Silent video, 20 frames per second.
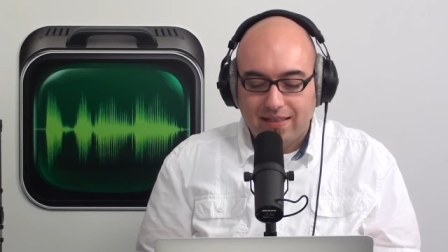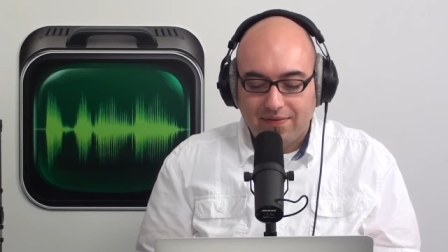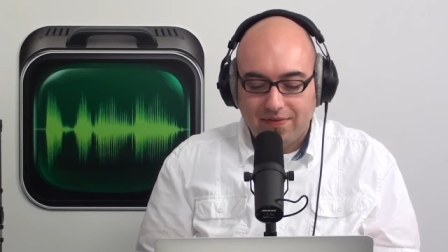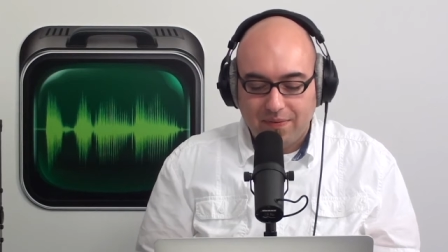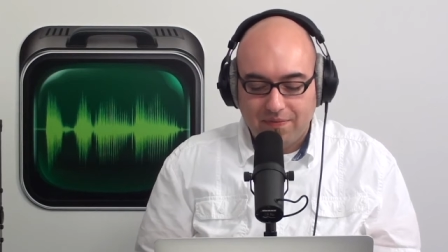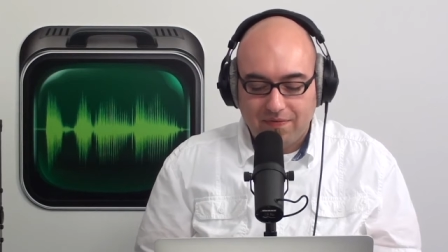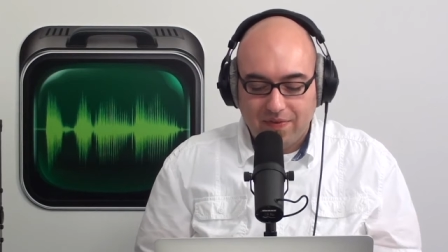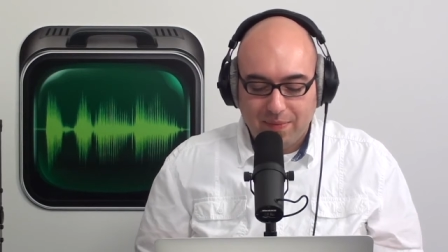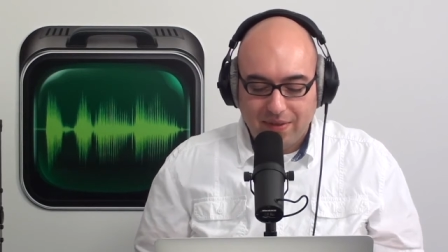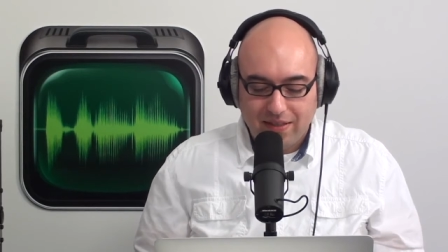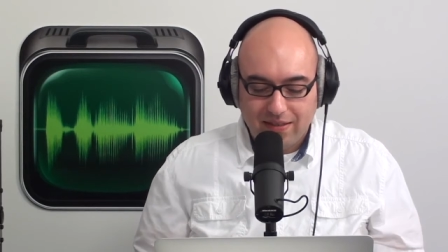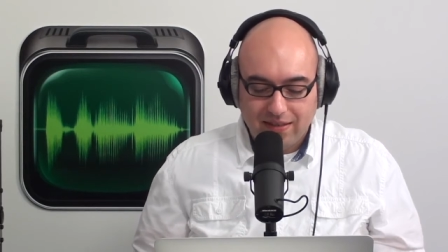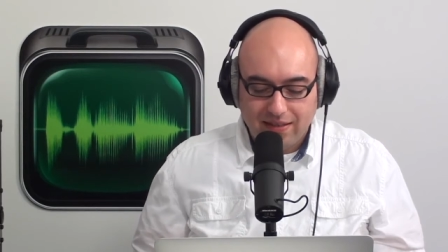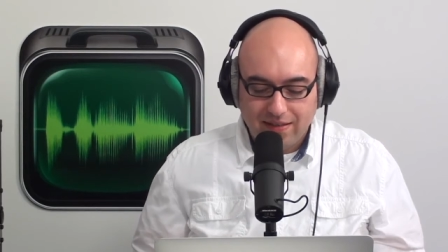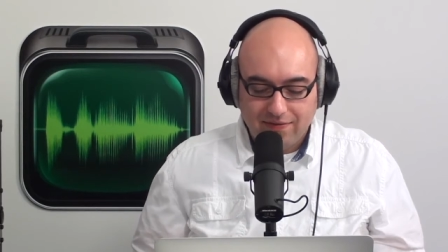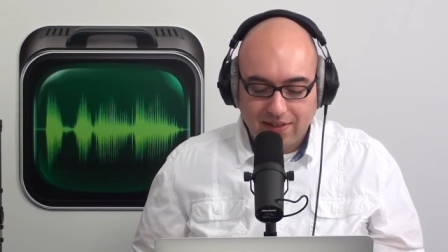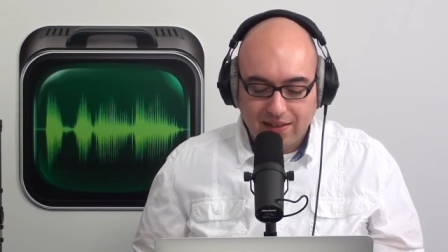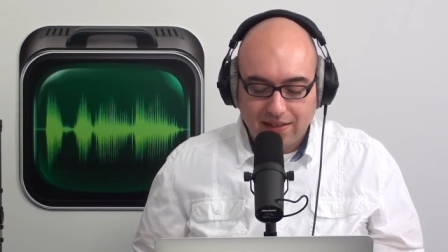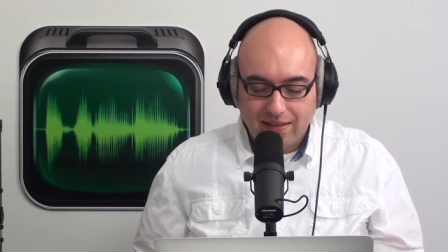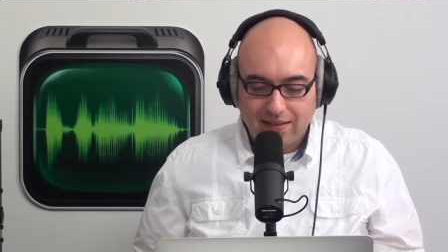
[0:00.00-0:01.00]
wenn
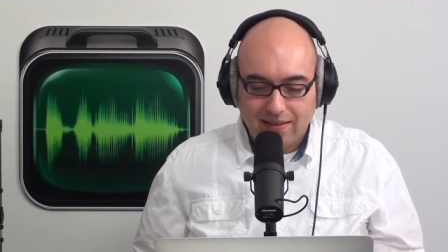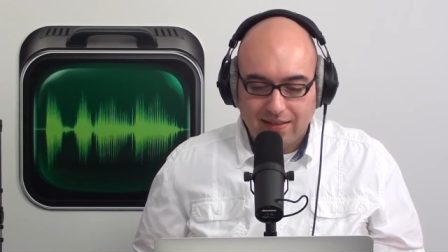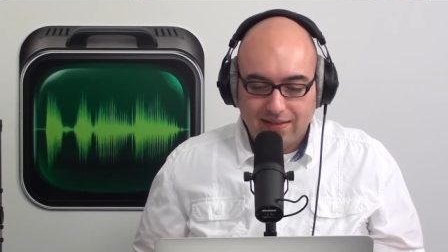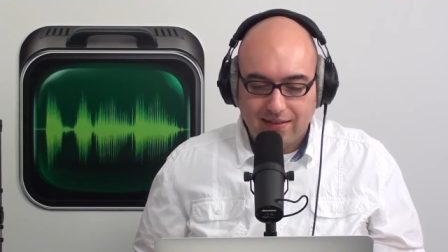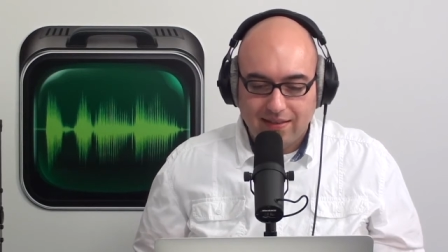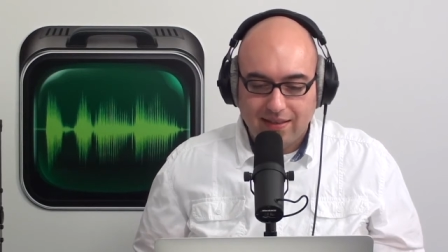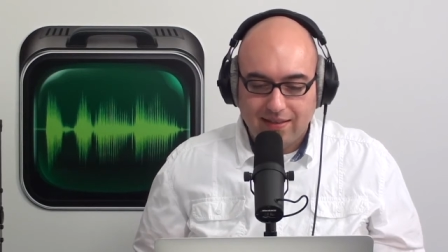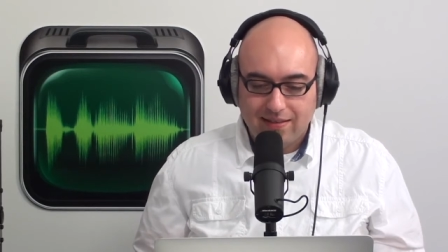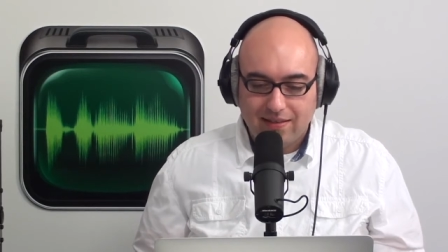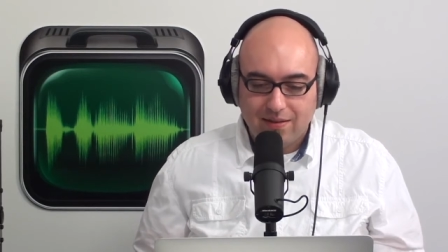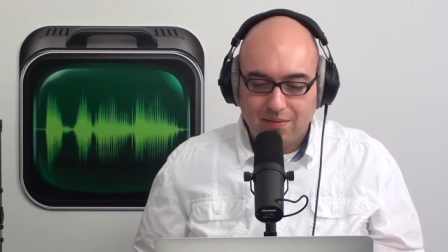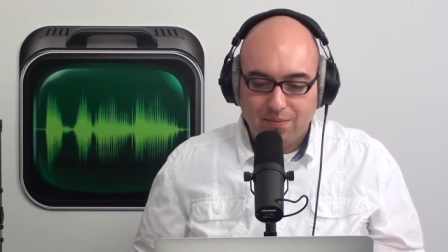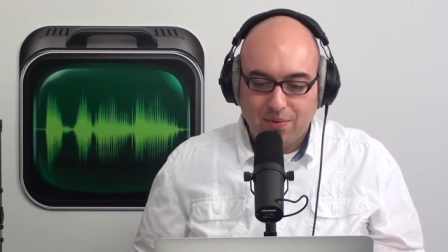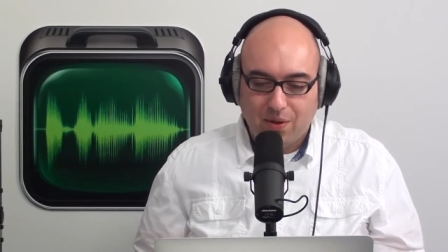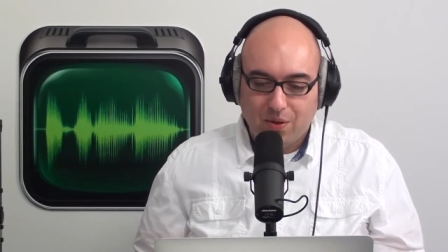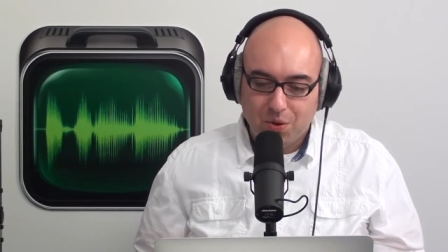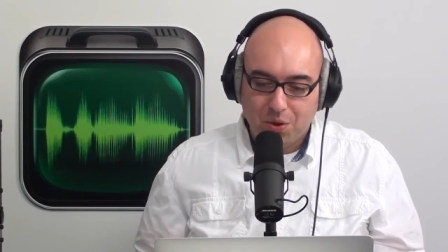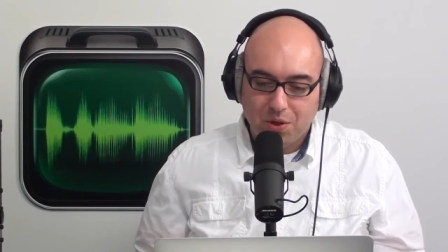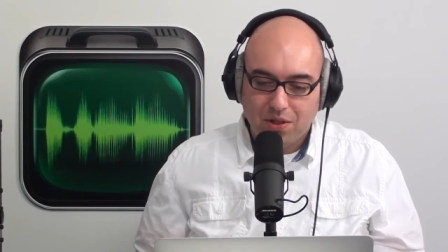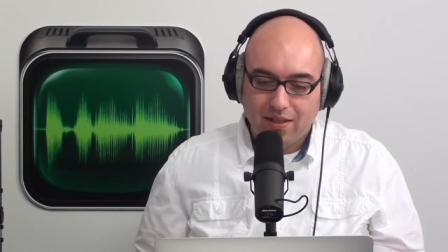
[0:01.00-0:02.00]
man wirklich diese ganzen
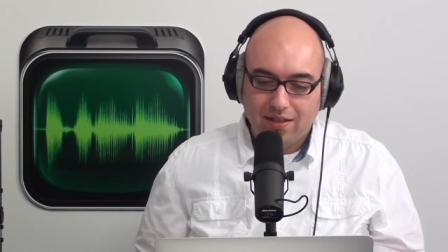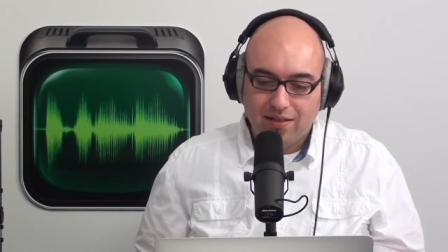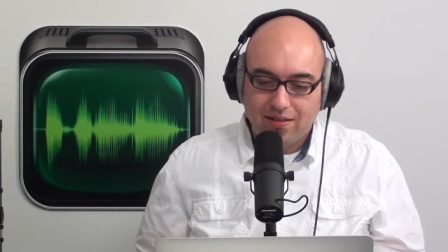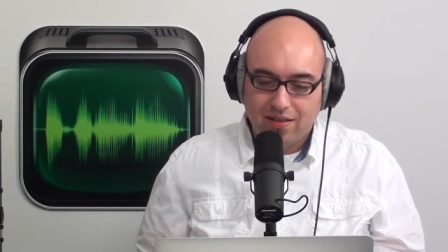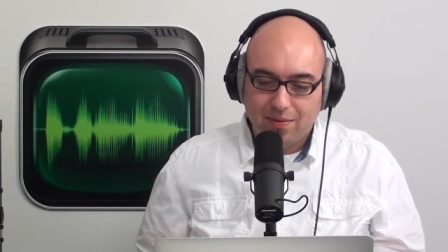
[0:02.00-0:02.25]
Bausteine,